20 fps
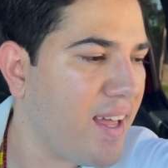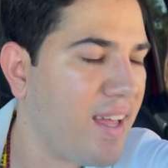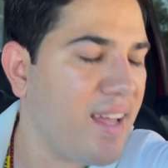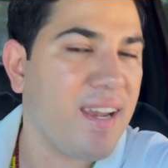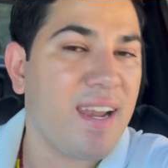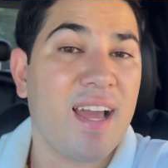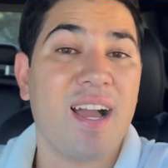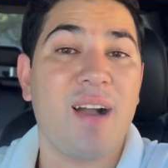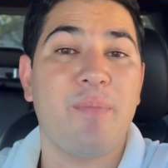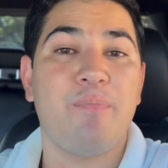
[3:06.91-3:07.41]

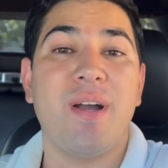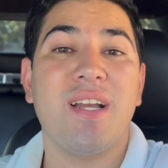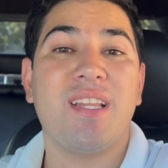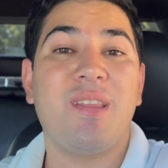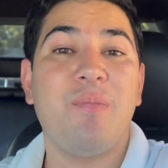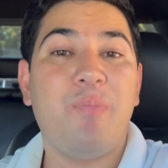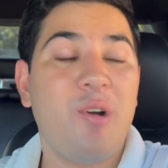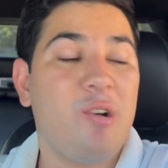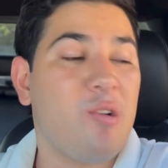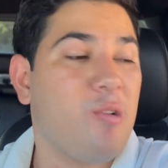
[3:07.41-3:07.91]
La JAPAC
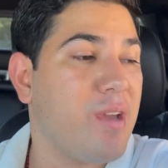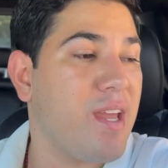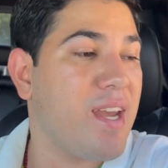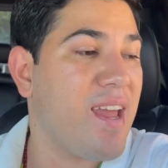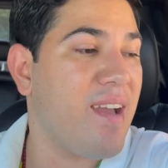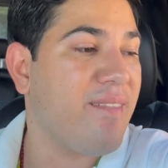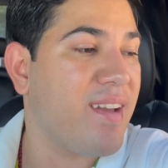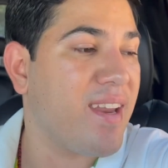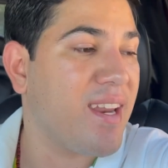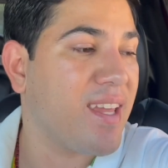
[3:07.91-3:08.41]
tampoco viene a
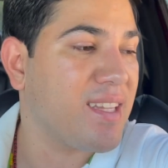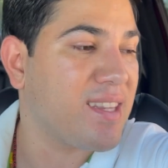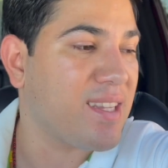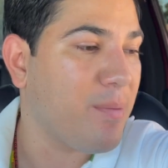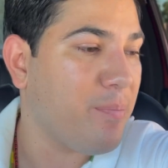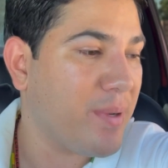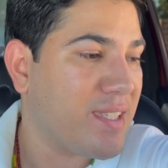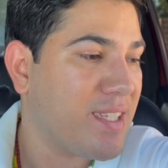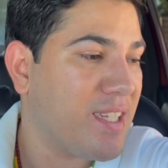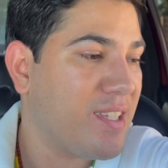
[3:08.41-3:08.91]
ver qué está
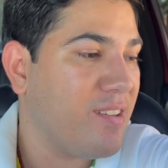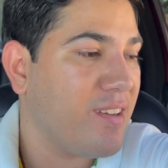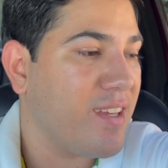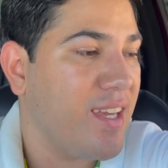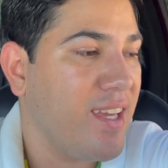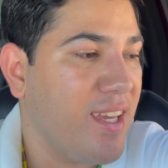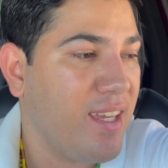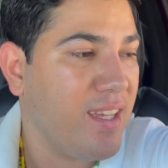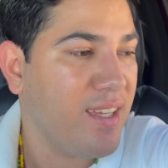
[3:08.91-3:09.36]
pasando ahí.